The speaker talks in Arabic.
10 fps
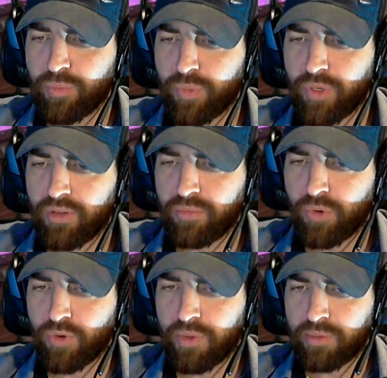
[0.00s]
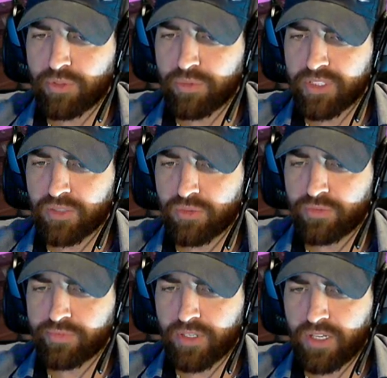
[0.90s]
بروك ما عم يضرب الصندوق
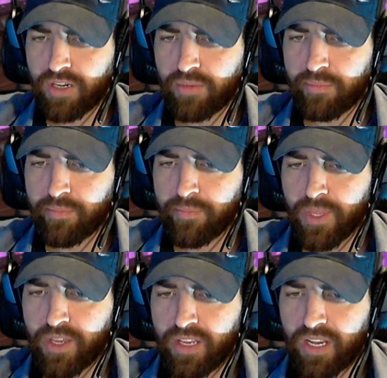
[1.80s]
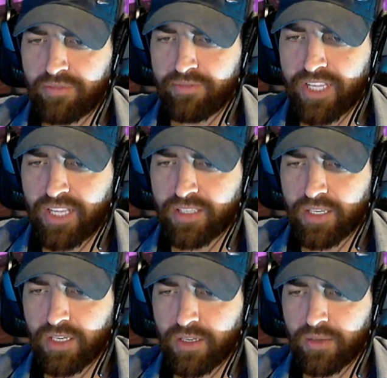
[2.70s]
حرام يلا انفتح الطريق